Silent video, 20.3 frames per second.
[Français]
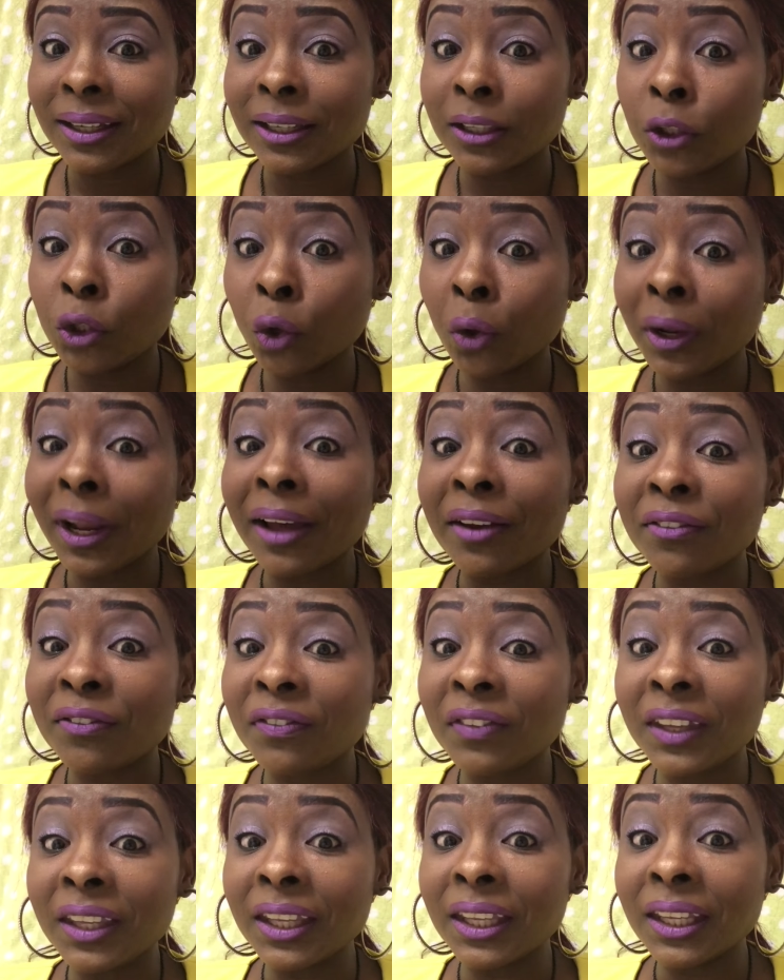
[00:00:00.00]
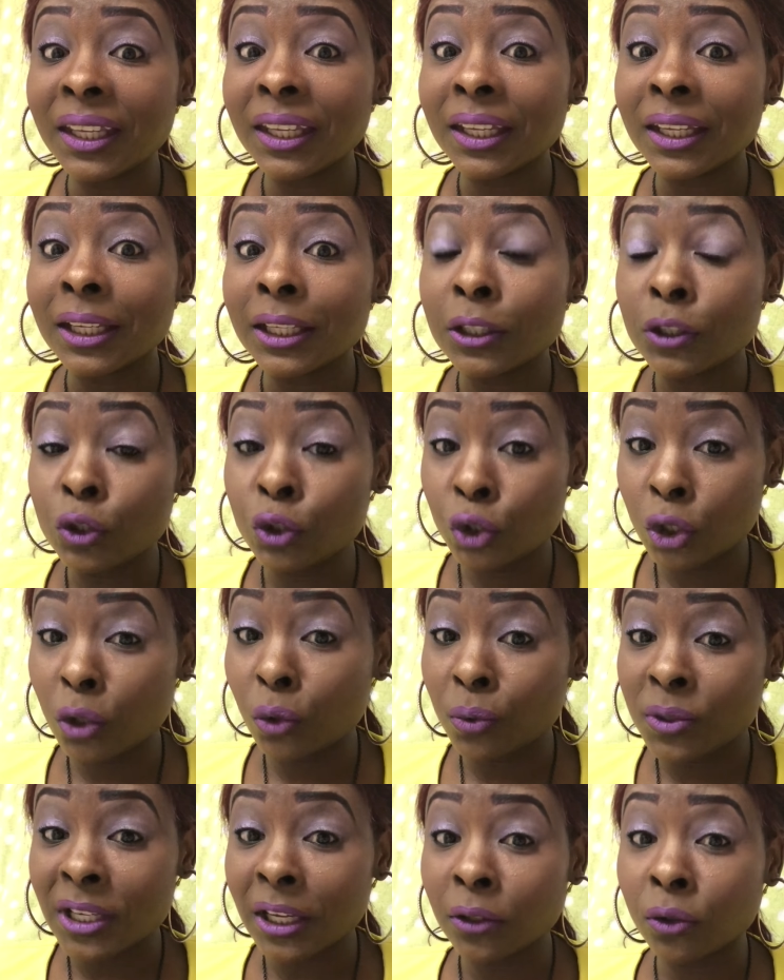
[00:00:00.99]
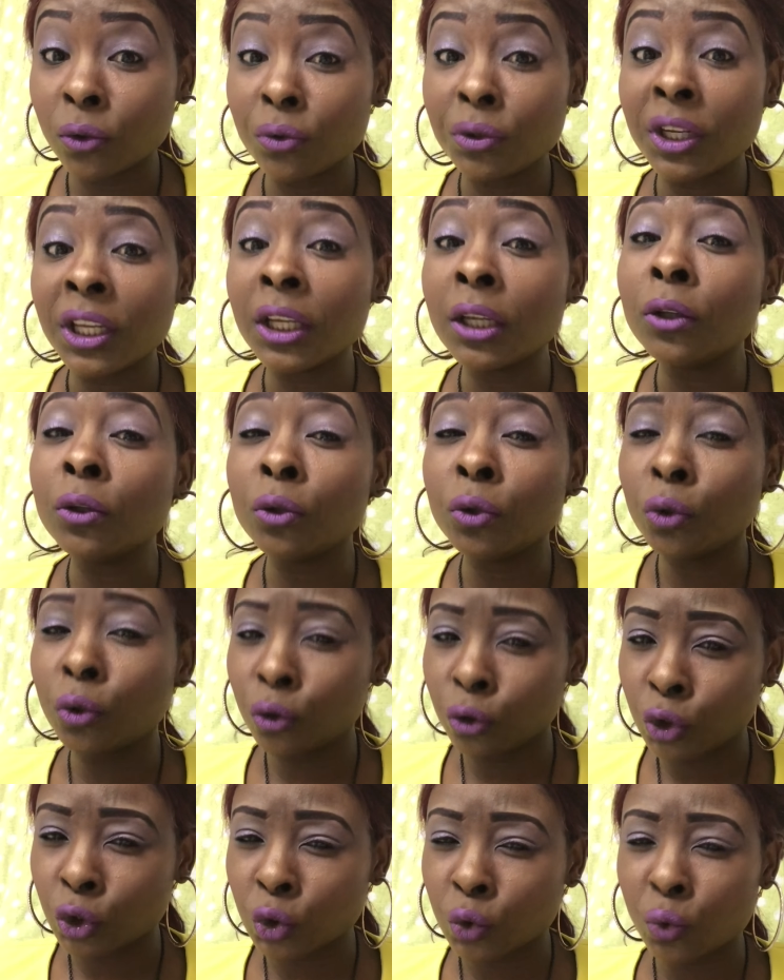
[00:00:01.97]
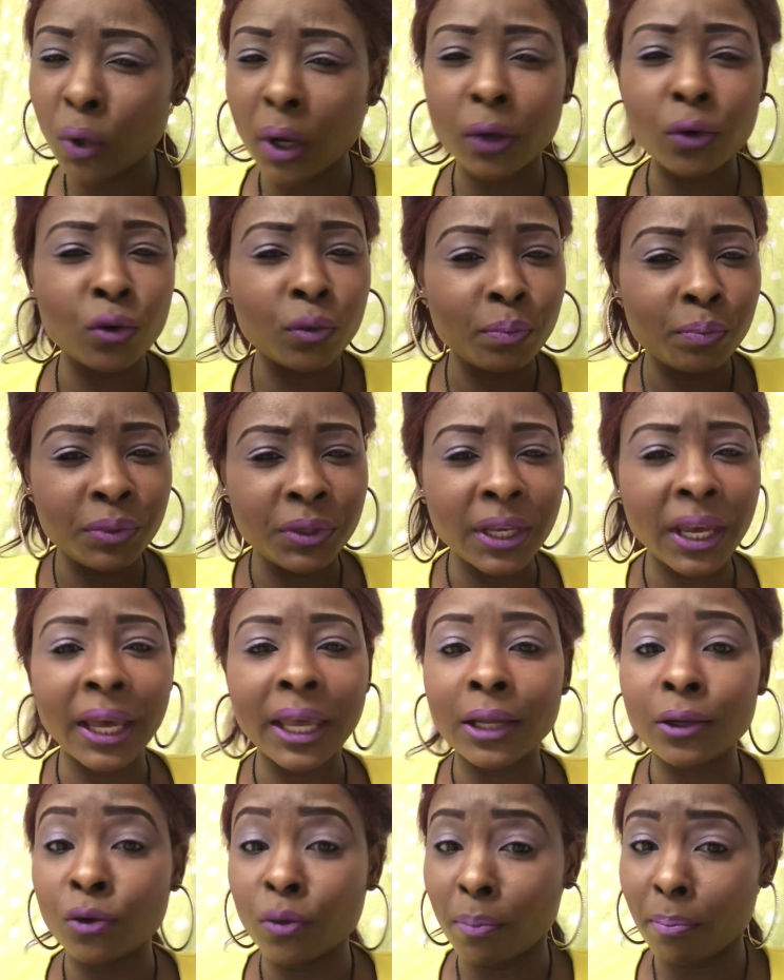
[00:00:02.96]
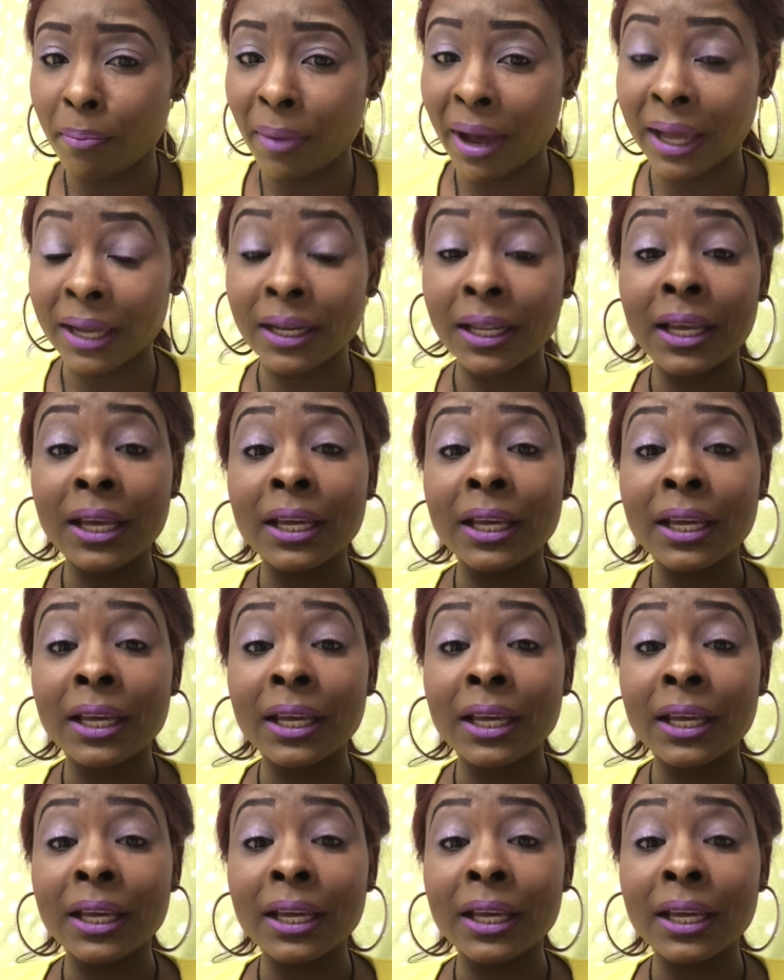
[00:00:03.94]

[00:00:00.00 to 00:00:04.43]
Dans la vie, Dieu nous a donné deux choix, le bien et le mal.